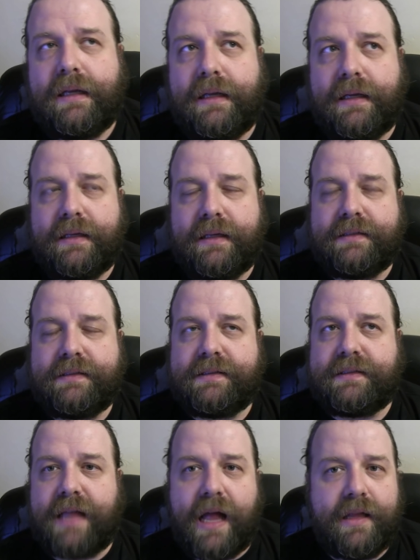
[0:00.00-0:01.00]
e,
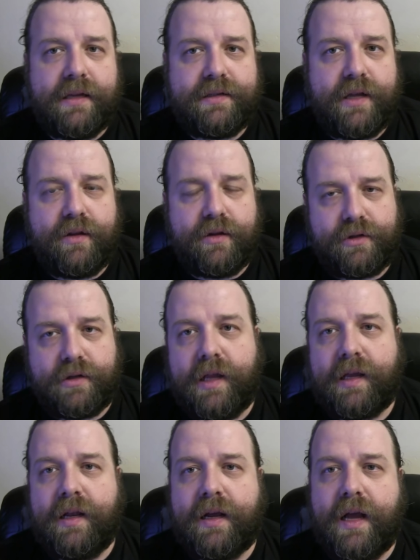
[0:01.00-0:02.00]
Stany
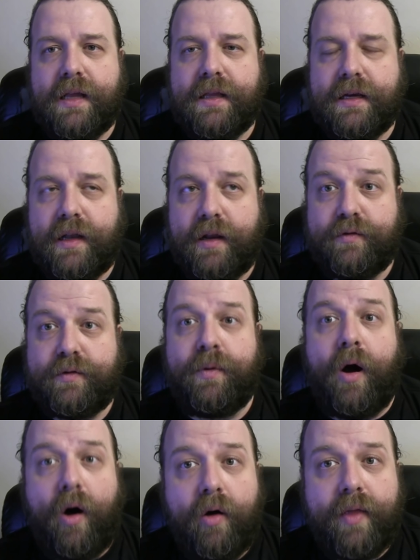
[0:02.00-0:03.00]
Zjednoczone, kilka innych krajów,
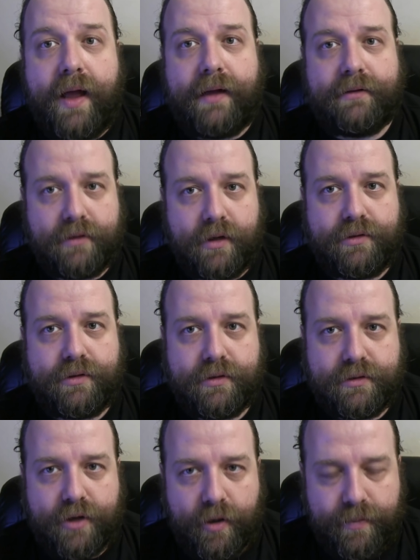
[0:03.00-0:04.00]
żeby one coś
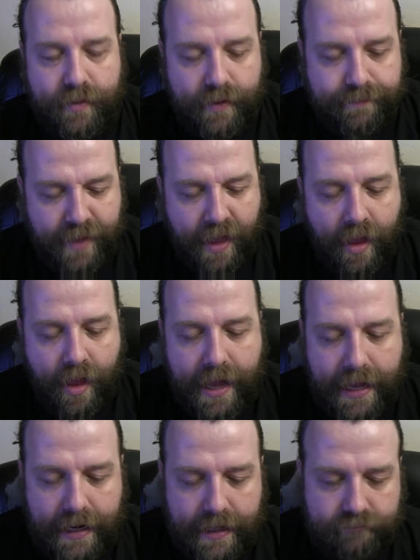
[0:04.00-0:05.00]
zrobiły.
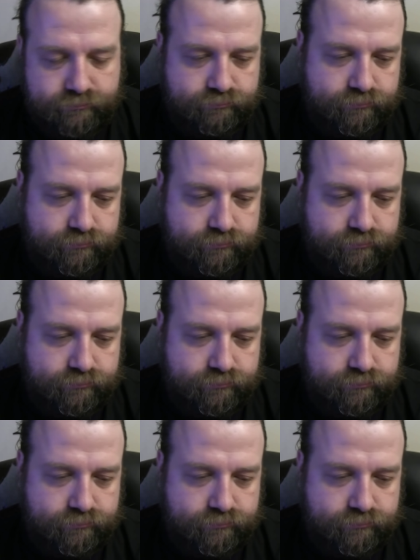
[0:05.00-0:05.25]
Ale